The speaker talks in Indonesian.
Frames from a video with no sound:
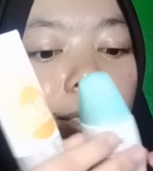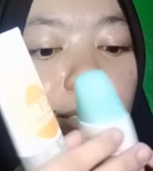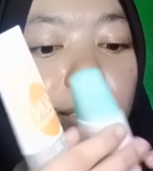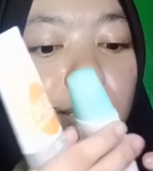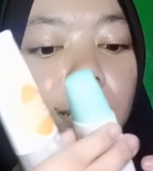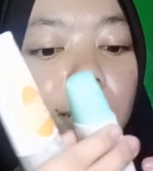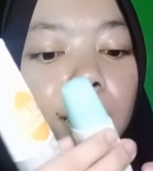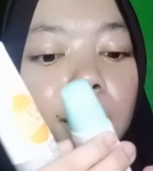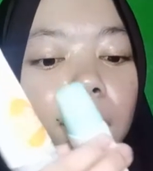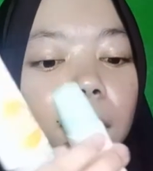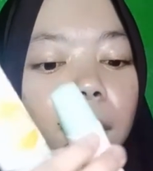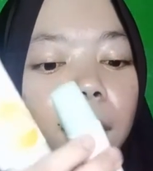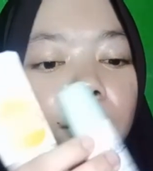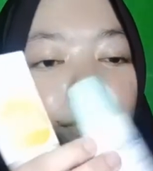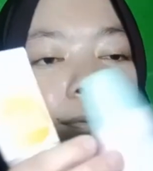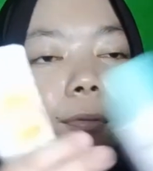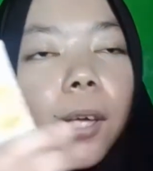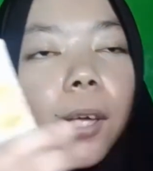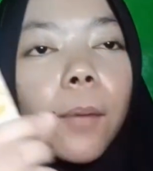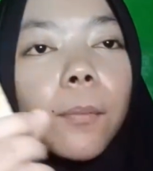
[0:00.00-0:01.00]
ini
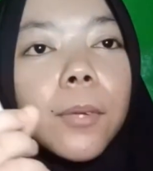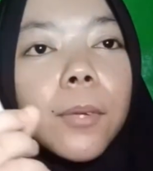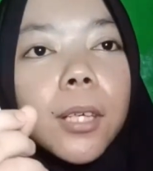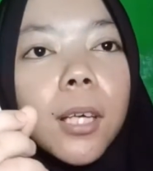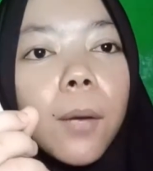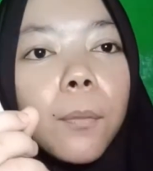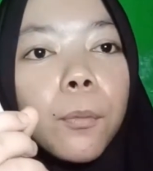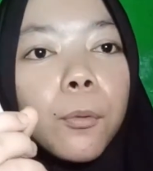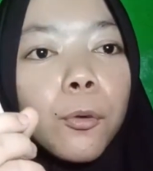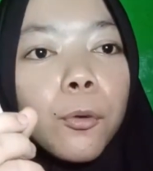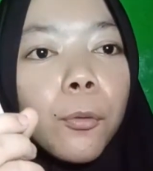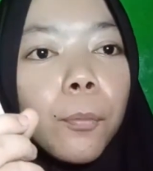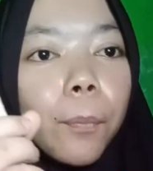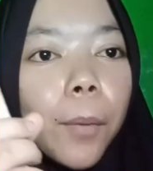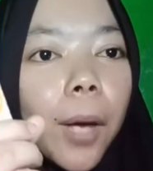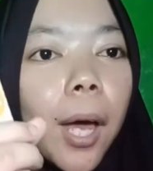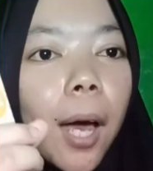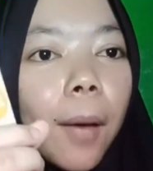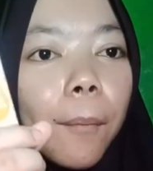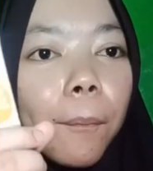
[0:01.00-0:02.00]
SPF 30P
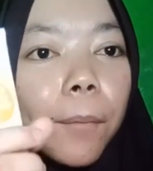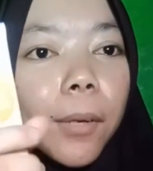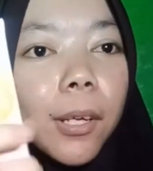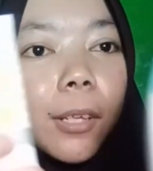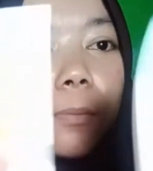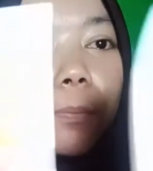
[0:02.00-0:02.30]
plus